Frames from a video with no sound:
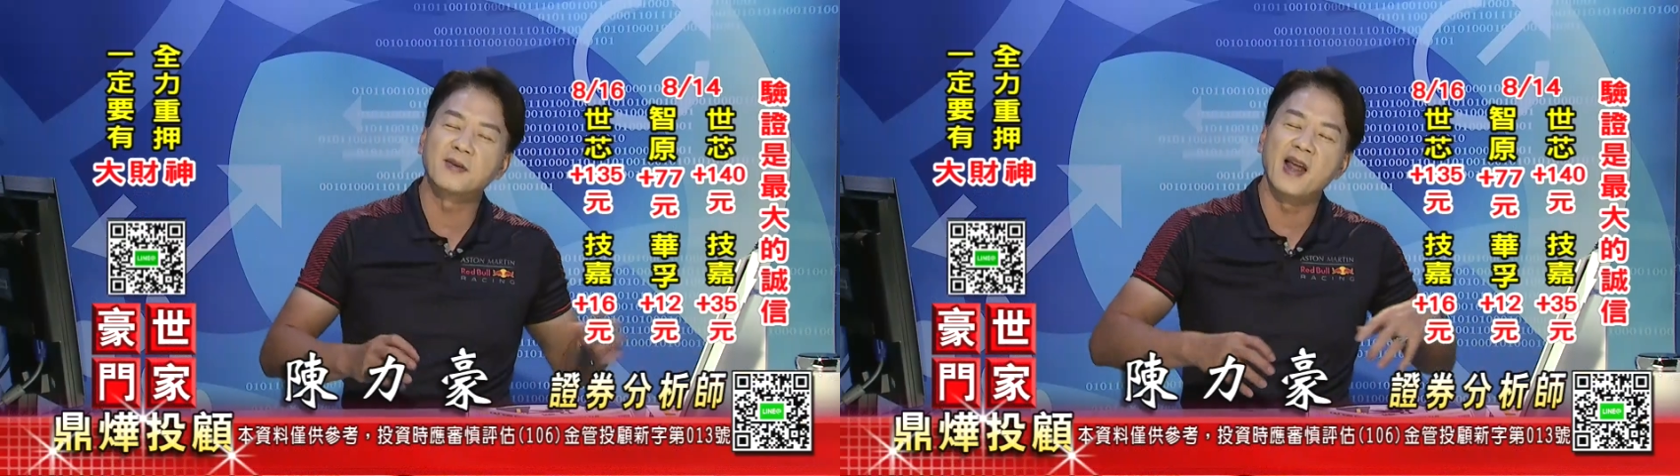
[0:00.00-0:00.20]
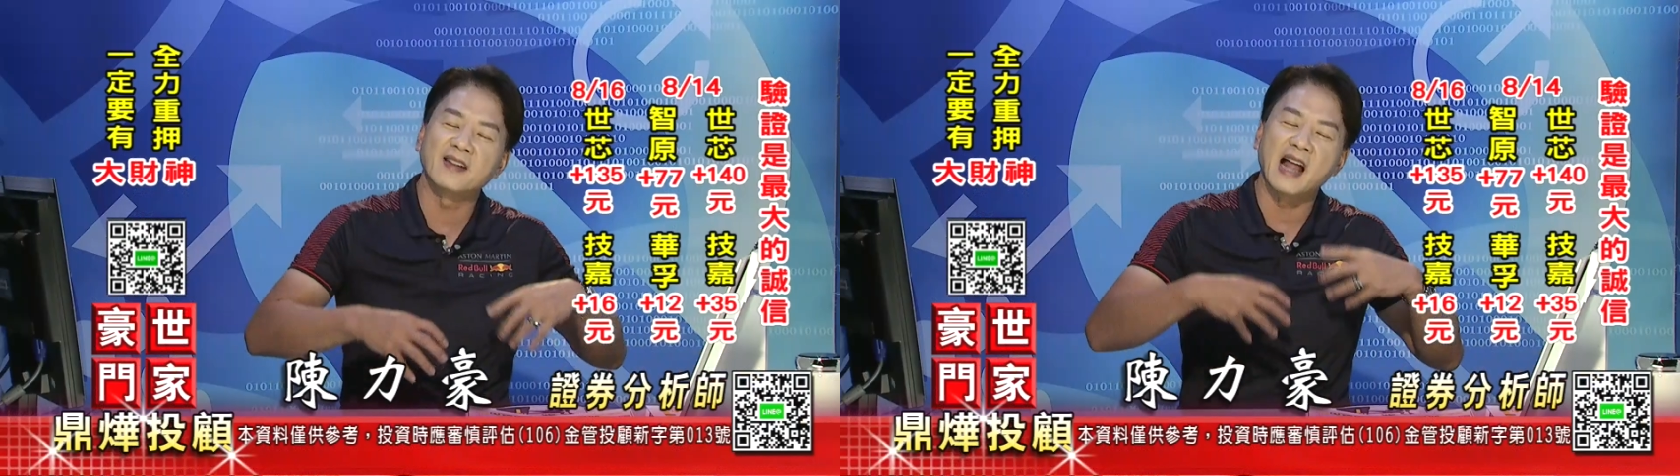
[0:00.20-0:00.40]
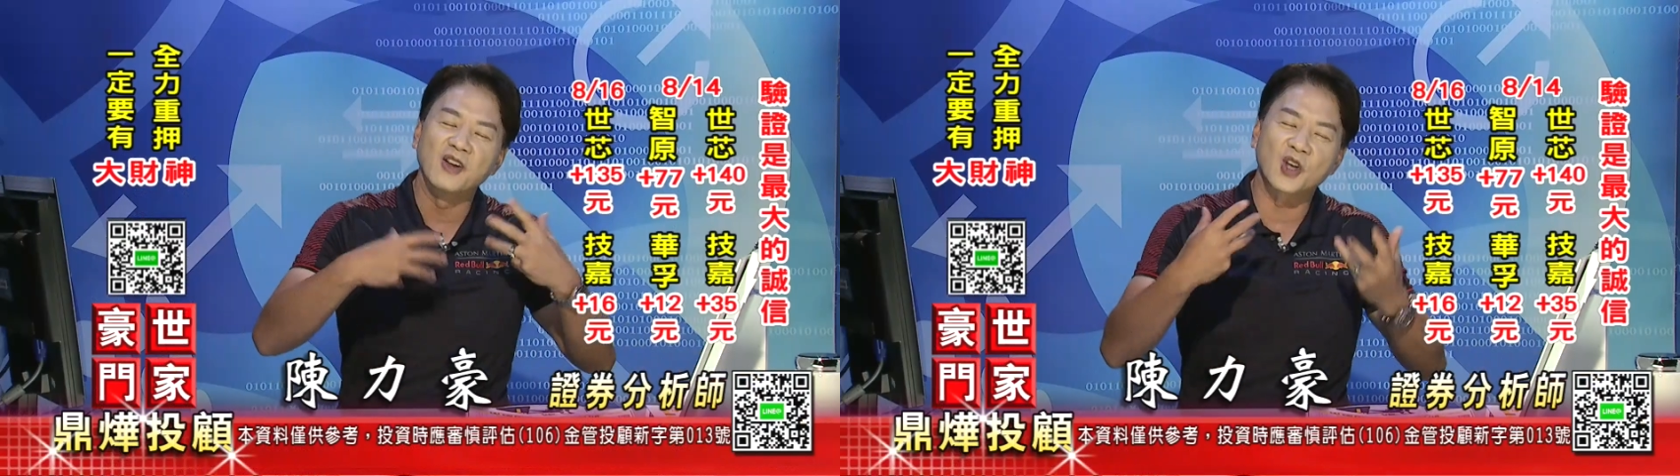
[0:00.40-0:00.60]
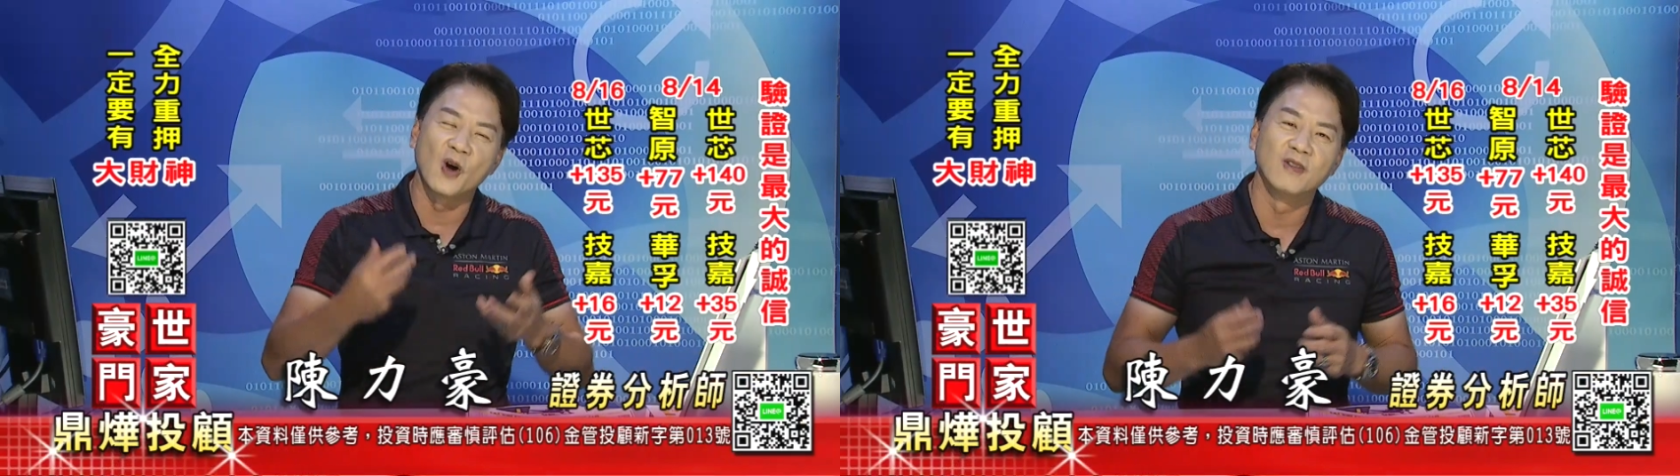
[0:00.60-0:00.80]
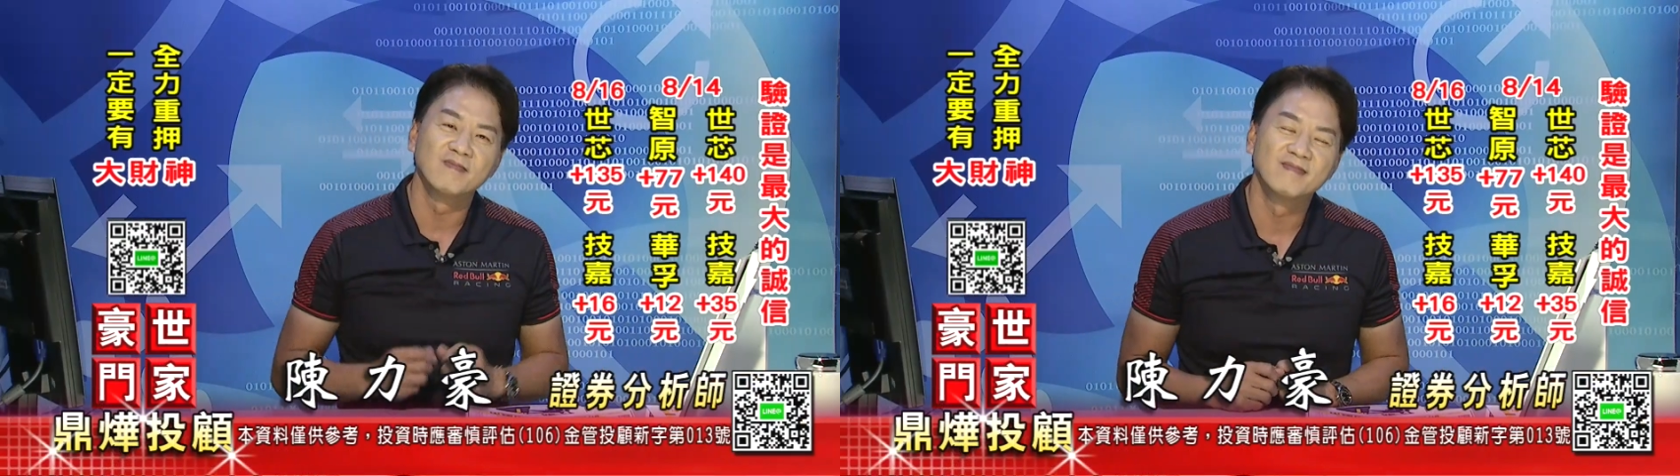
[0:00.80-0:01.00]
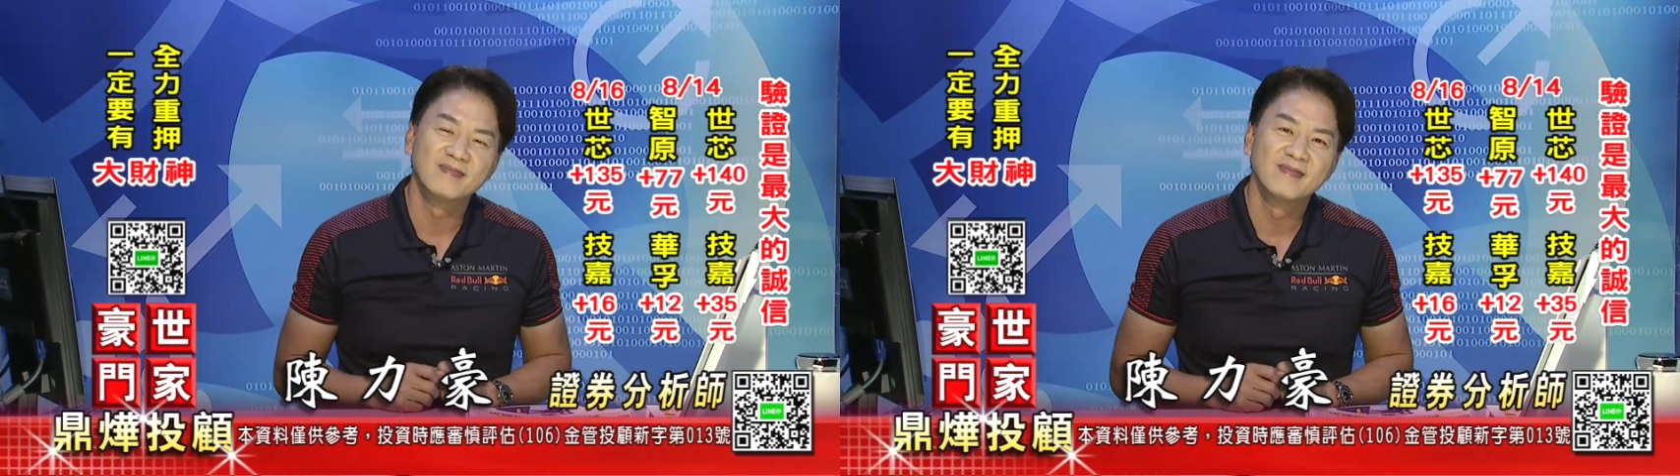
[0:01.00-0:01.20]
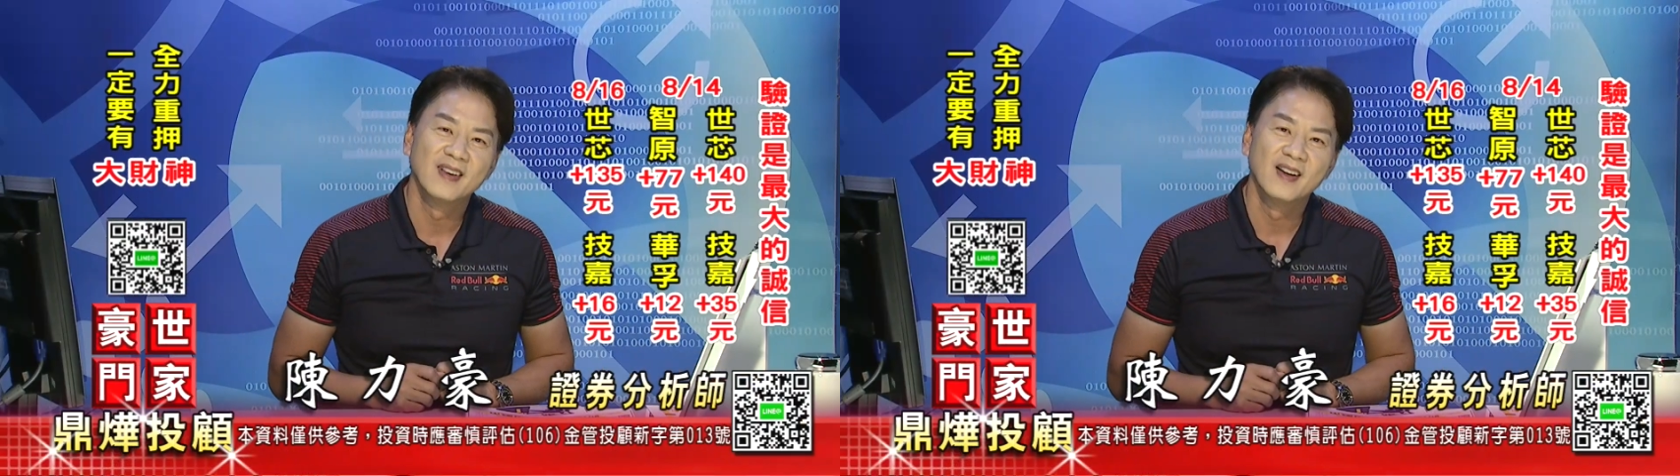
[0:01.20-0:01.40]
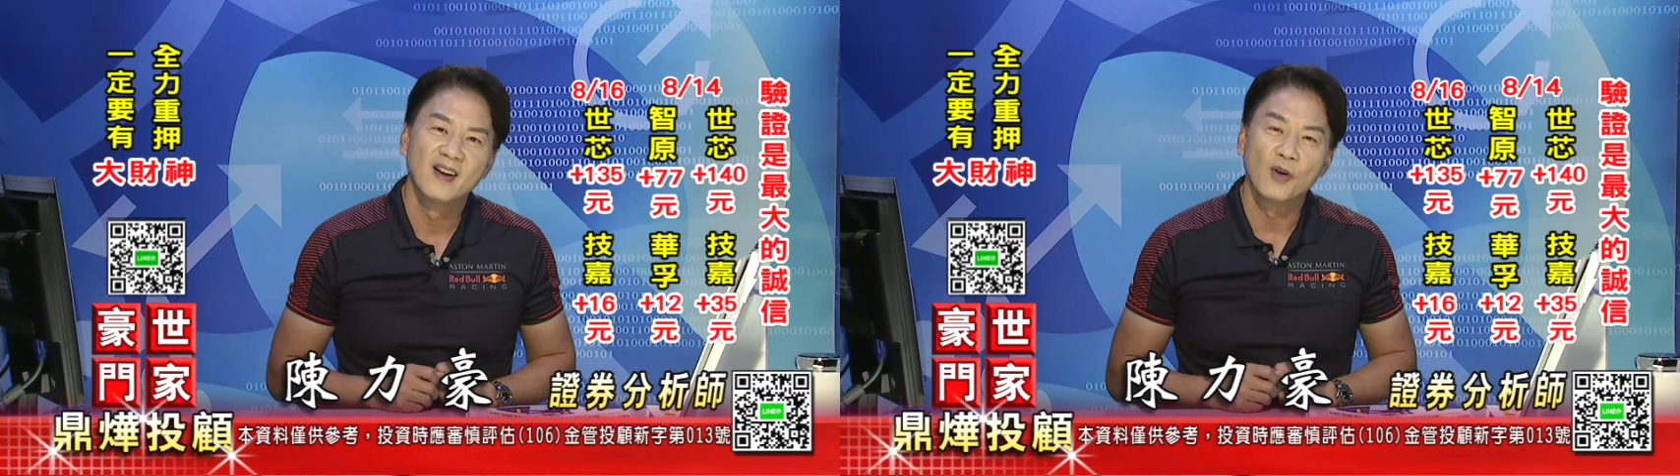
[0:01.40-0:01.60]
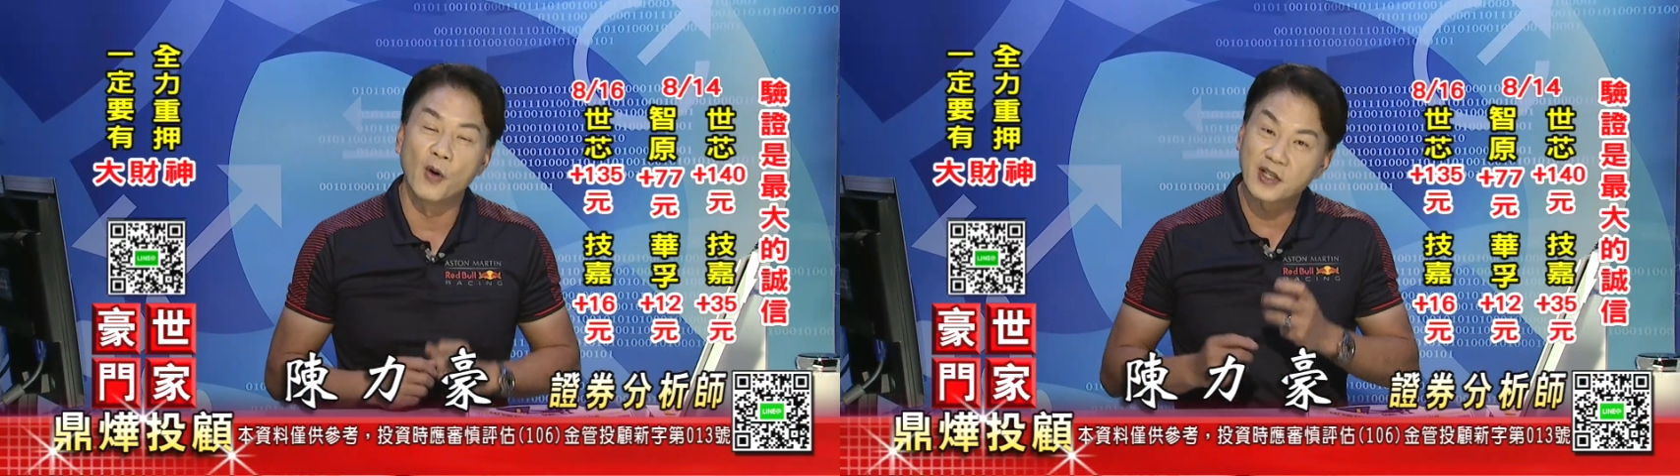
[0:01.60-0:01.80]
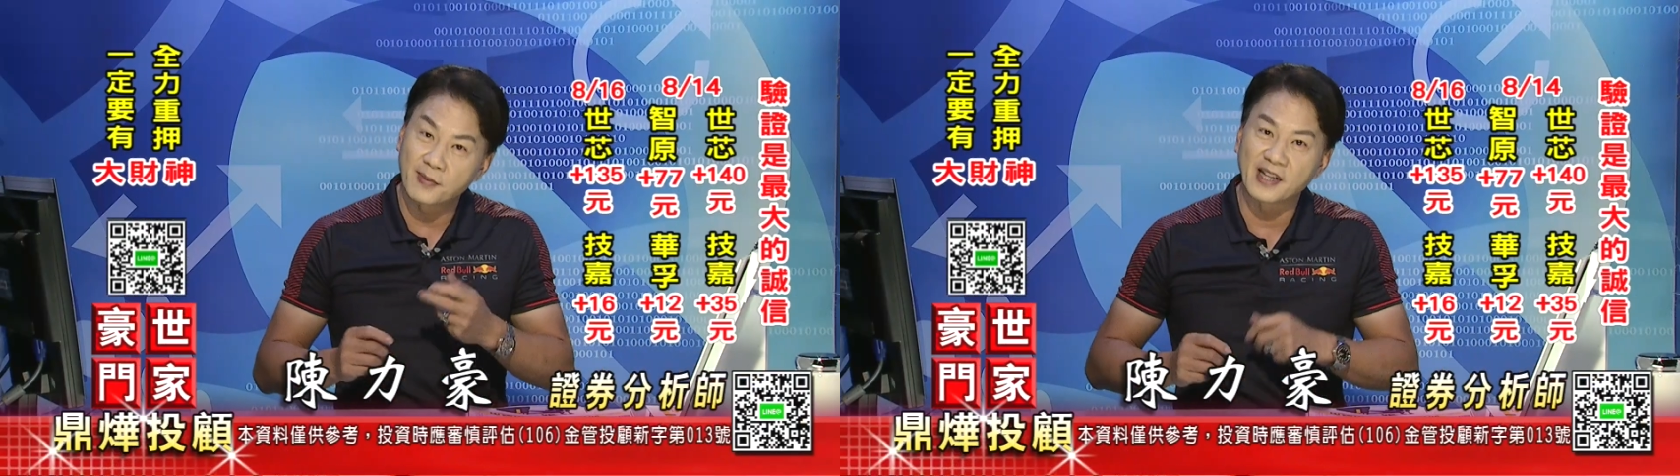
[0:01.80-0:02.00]
什么要当冲？
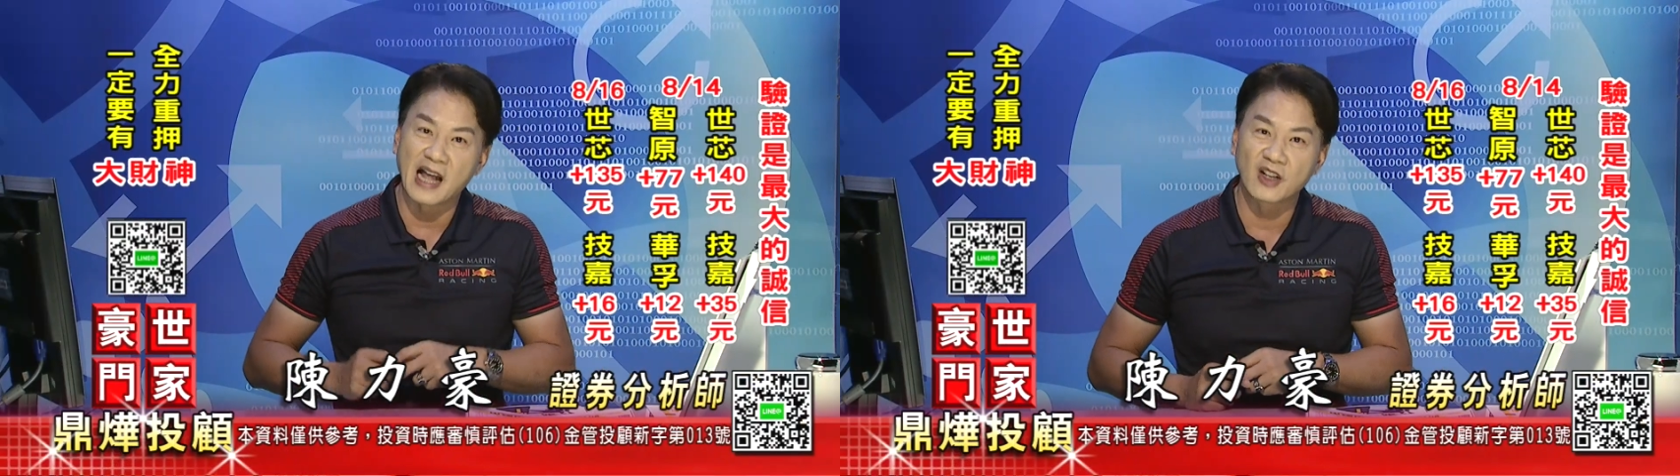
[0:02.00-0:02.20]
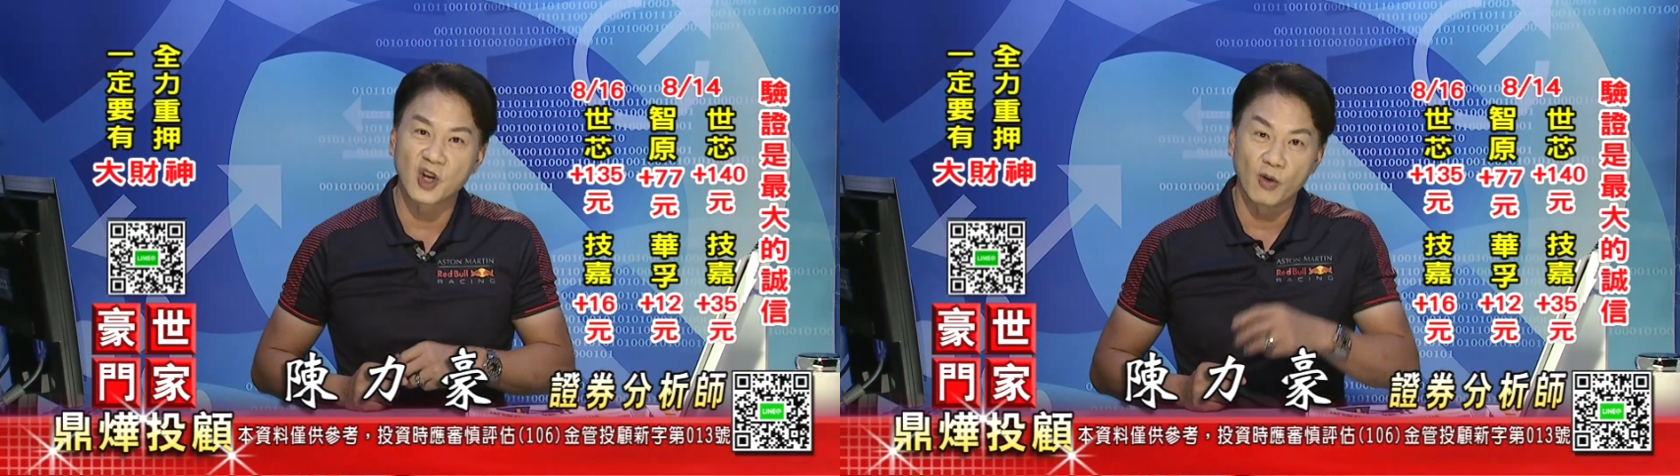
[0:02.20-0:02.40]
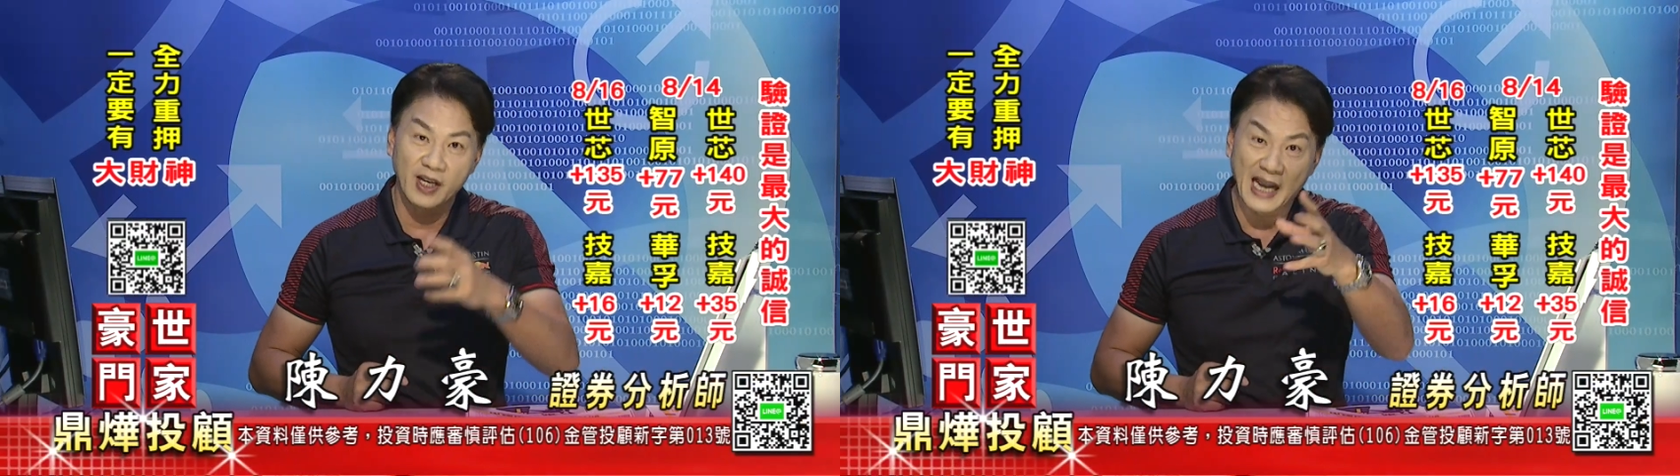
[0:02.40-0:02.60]
我为什么要当冲？